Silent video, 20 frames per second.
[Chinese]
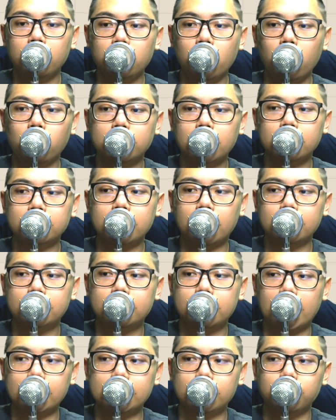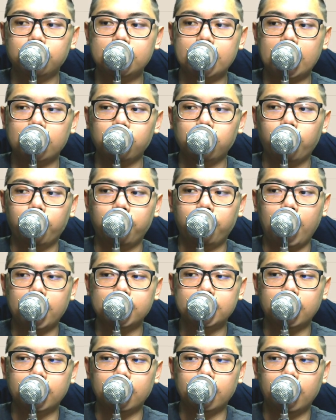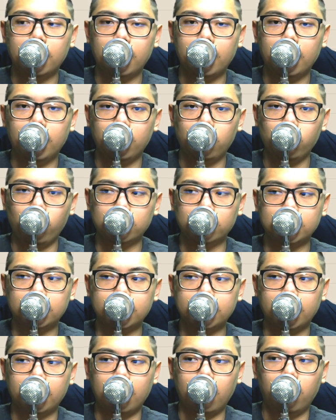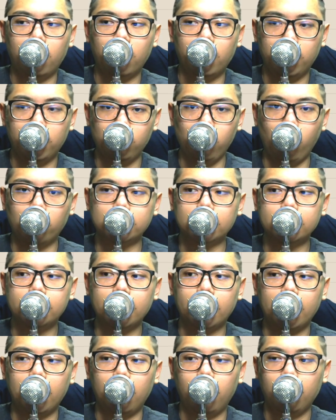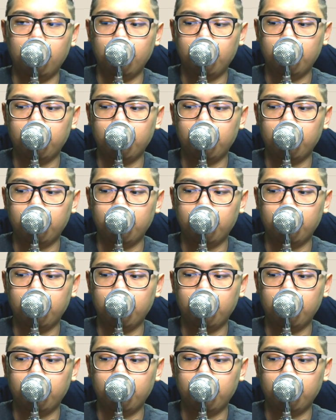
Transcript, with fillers: 右上角洗来洗去洗来，你有没有发现一路往上垫高？一路往上垫高，